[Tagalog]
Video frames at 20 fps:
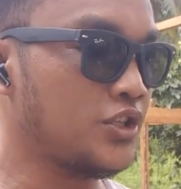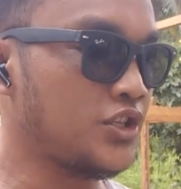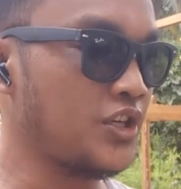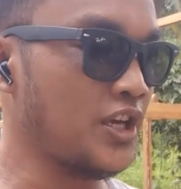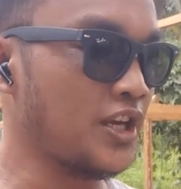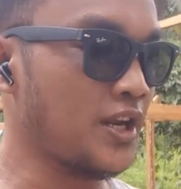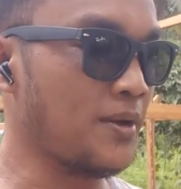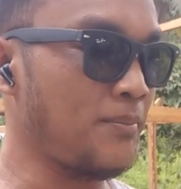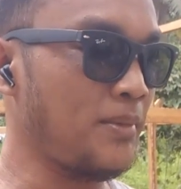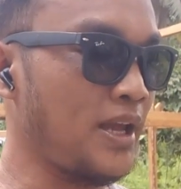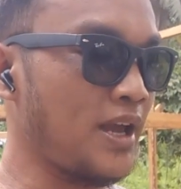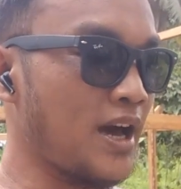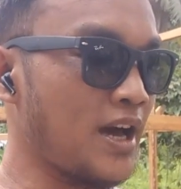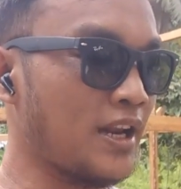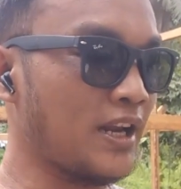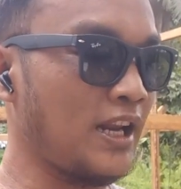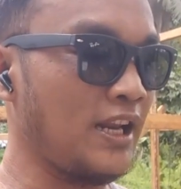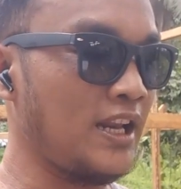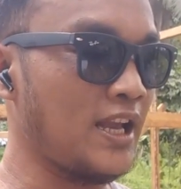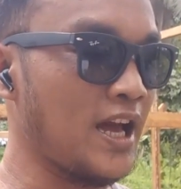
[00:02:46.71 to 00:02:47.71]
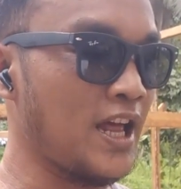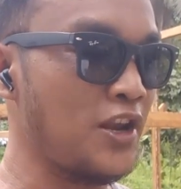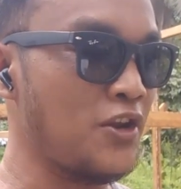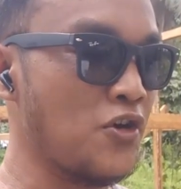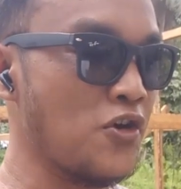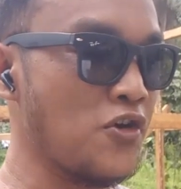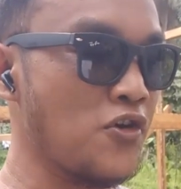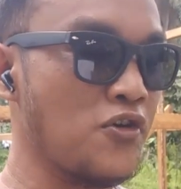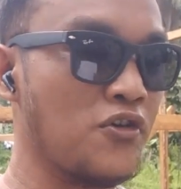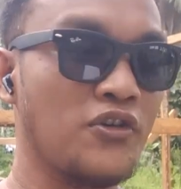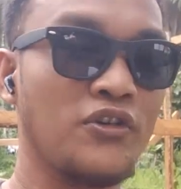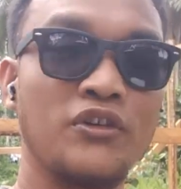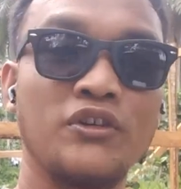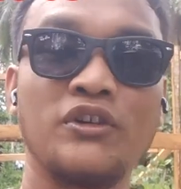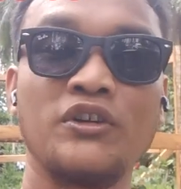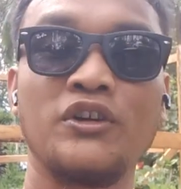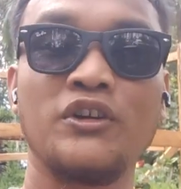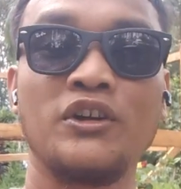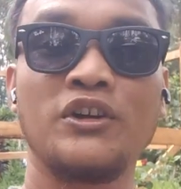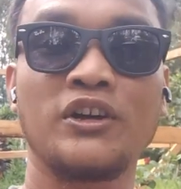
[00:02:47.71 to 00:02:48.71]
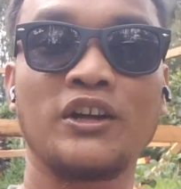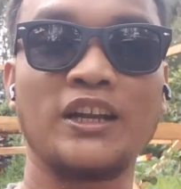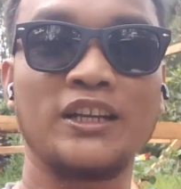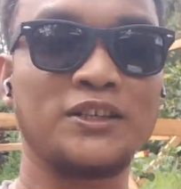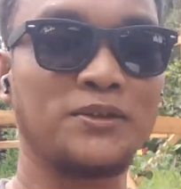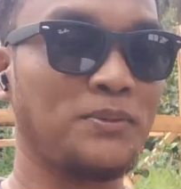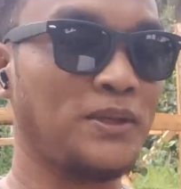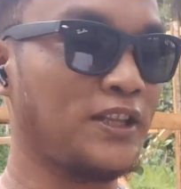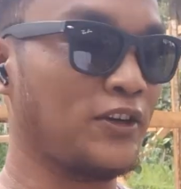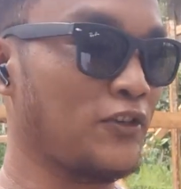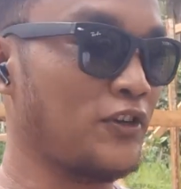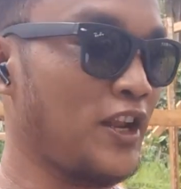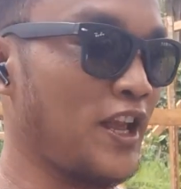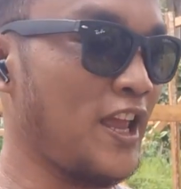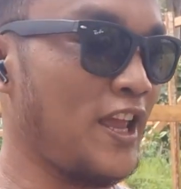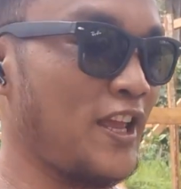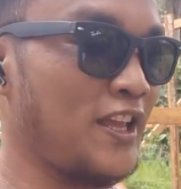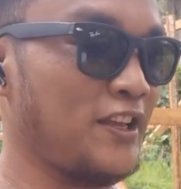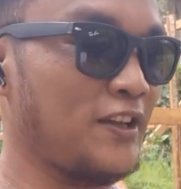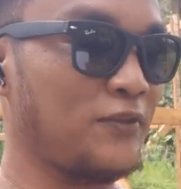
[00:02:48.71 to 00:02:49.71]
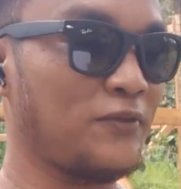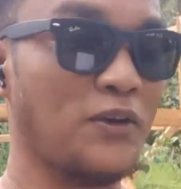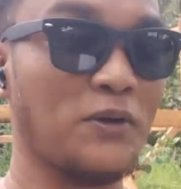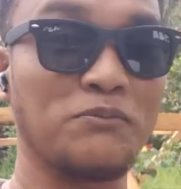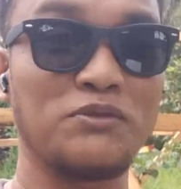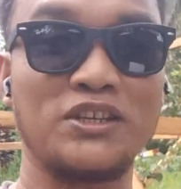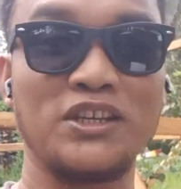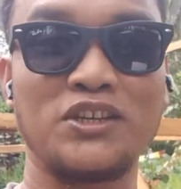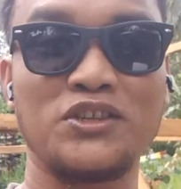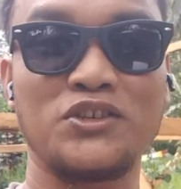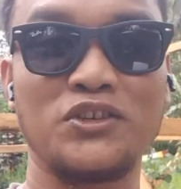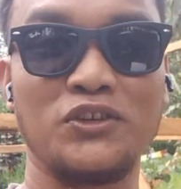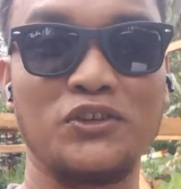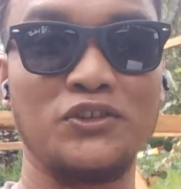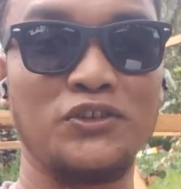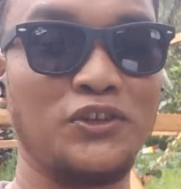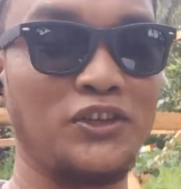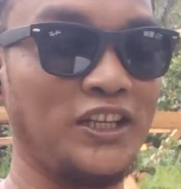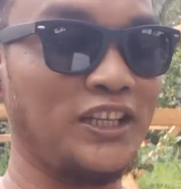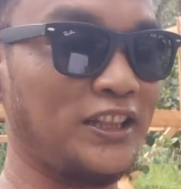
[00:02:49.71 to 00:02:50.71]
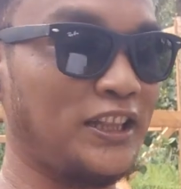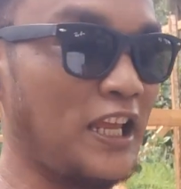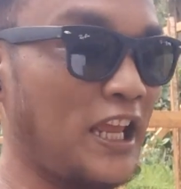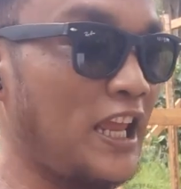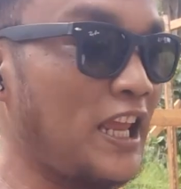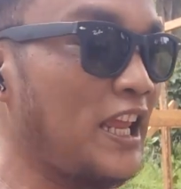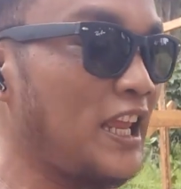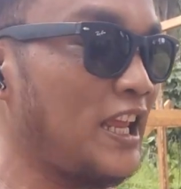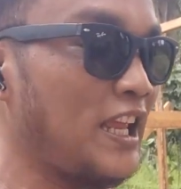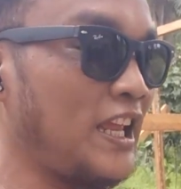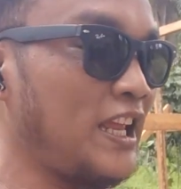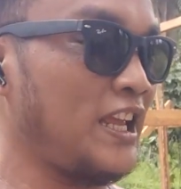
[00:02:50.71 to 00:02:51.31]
Jeremy Arellano. Classmate ako na eh. From Section Unity.